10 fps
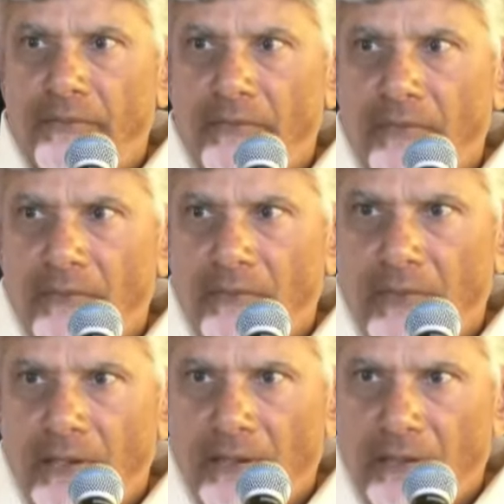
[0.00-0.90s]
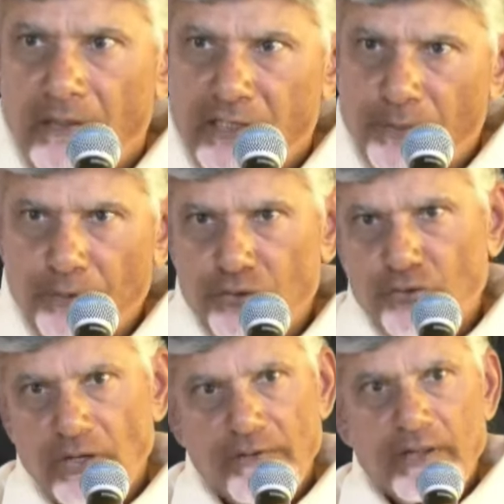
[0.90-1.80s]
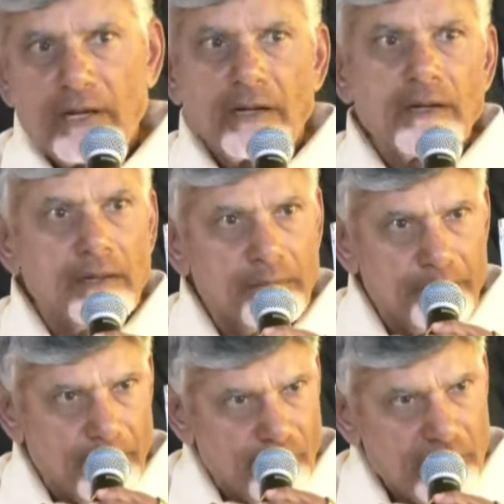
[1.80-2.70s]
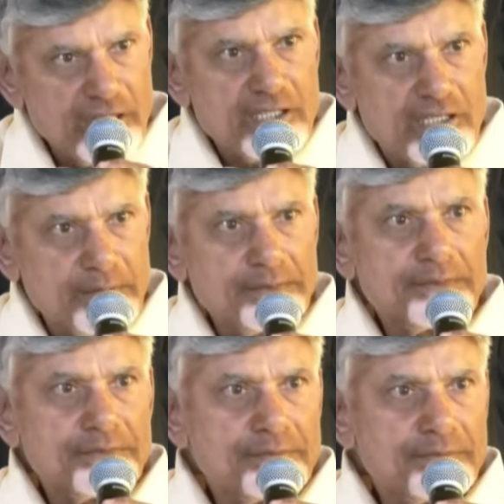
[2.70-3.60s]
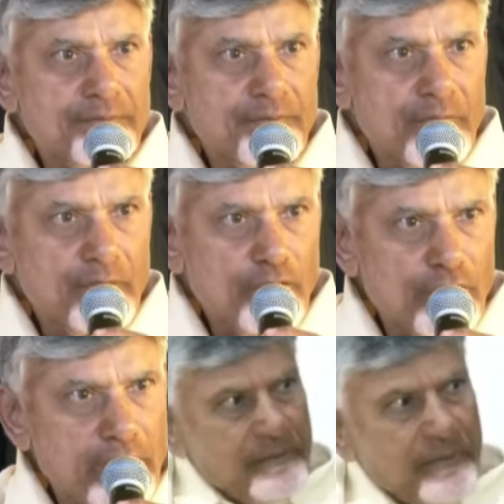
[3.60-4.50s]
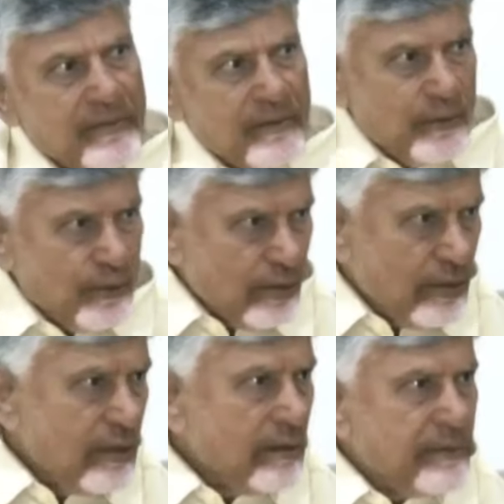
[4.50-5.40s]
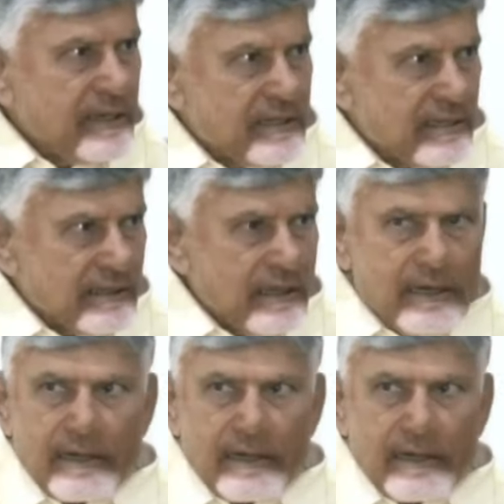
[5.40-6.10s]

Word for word: రోజుకి రోజుకి సగటున ముప్పై ఆరు నుంచి ముప్పై ఏడు లక్షల మంది ఆర్టీసీలో ప్రయాణిస్తారు అనేది